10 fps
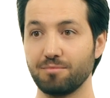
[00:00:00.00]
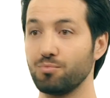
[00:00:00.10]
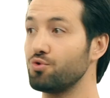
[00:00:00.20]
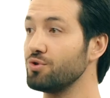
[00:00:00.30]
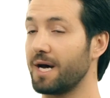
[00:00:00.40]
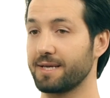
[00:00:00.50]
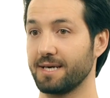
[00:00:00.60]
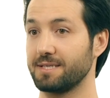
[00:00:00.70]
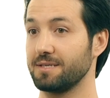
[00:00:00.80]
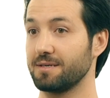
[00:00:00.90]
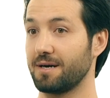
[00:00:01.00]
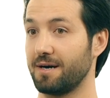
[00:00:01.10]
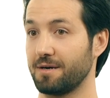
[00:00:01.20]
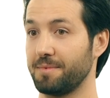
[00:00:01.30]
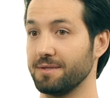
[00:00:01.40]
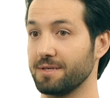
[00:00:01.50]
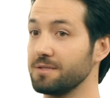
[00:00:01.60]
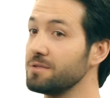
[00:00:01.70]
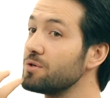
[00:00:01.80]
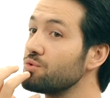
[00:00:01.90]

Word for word: bütün erkek kahramanların